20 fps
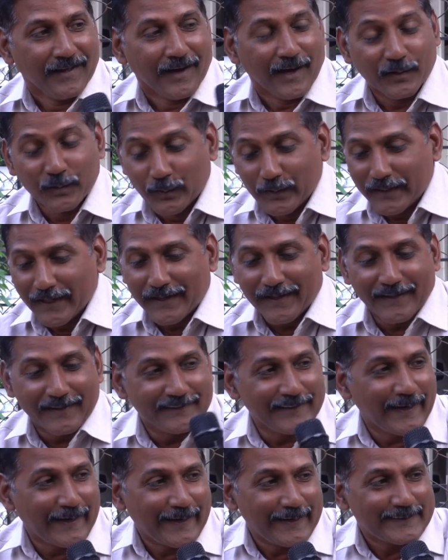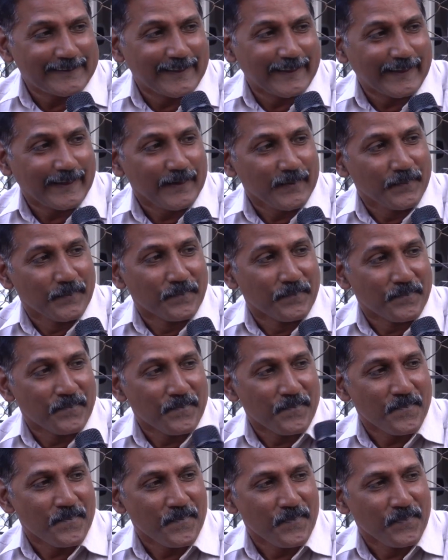అంతవరకు జనరేషన్కి
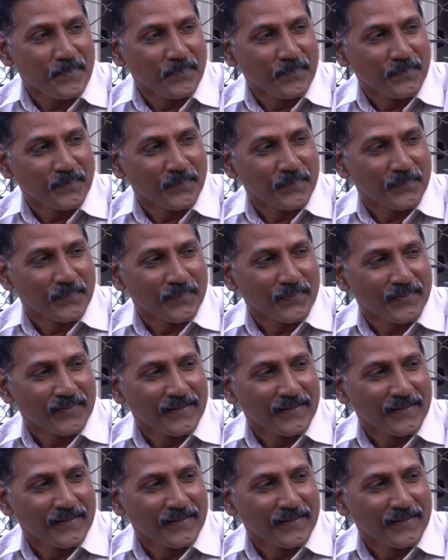రాష్ట్ర వేరే ఇన్ని